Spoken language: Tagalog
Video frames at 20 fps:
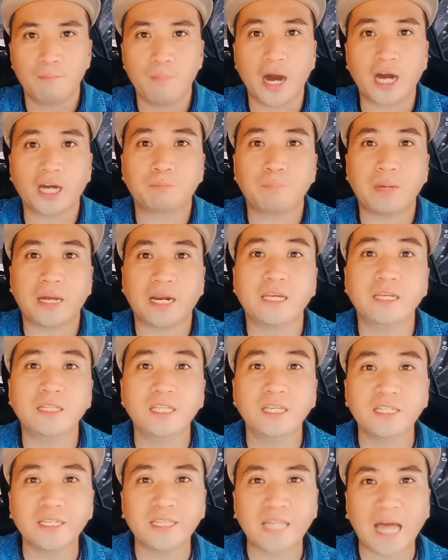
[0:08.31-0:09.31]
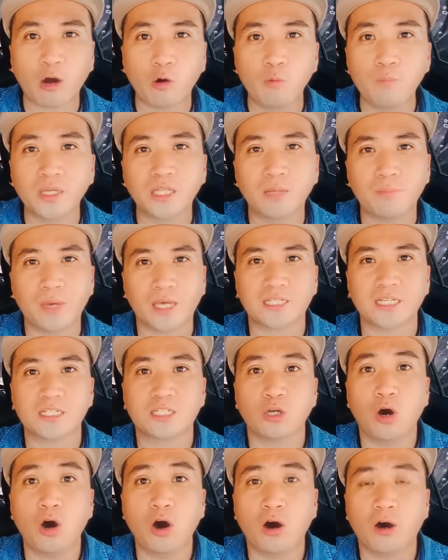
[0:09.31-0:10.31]
Bakit parang hindi niya na ako
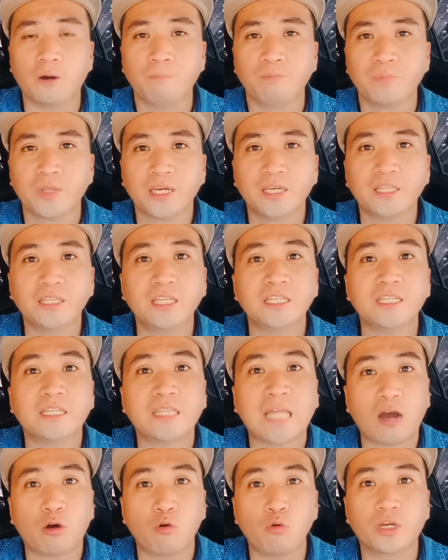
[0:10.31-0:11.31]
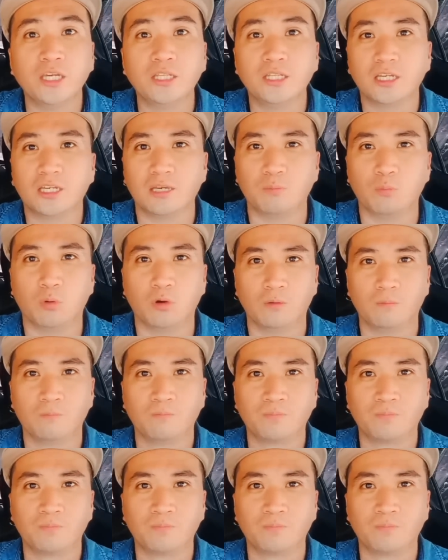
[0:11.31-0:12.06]
mini-message or hindi niya na ako kinikibo?